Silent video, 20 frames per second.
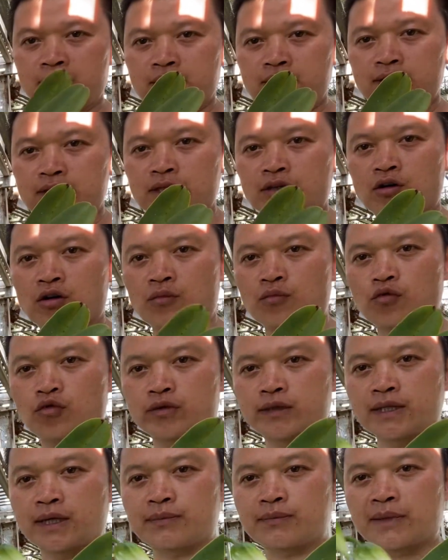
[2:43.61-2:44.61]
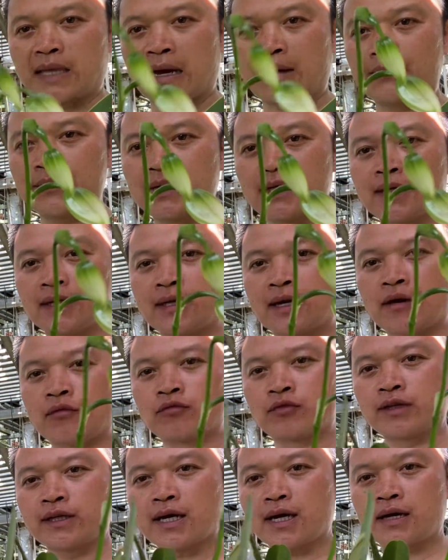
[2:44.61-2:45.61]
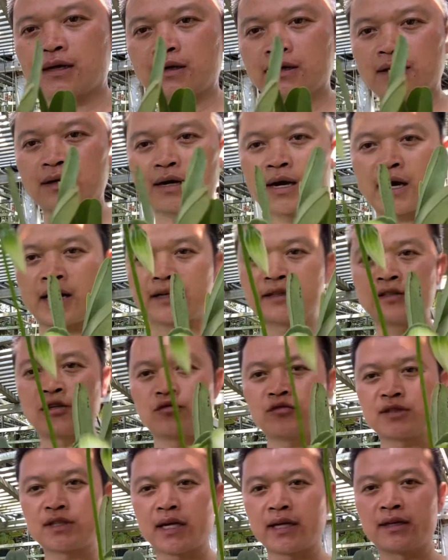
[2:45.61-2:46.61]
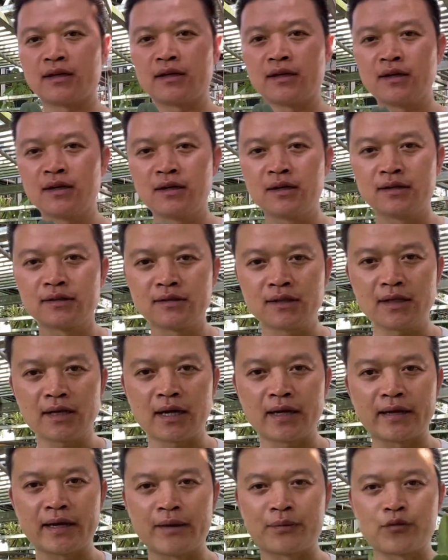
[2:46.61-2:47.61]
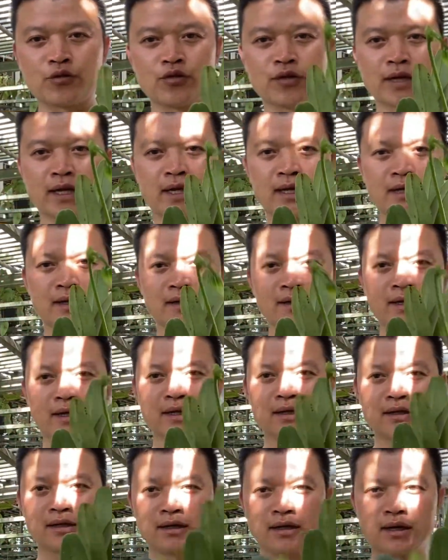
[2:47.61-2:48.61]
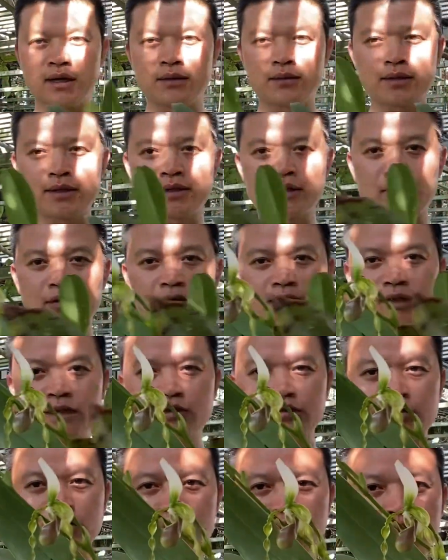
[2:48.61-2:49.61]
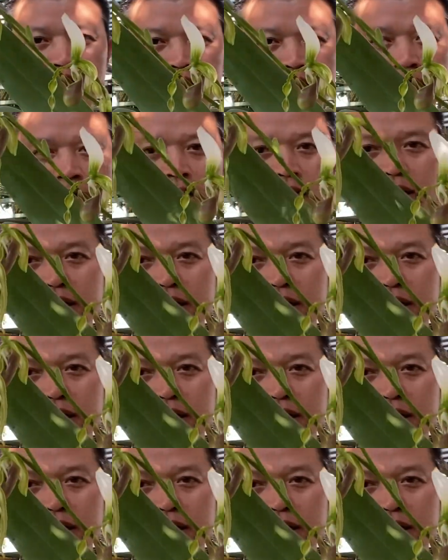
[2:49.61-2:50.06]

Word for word: chỉ có 180.000 đồng đấy nhá hài dâu xanh rất là đẹp luôn này đấy. em đánh dấu đây chậu số 1 nhá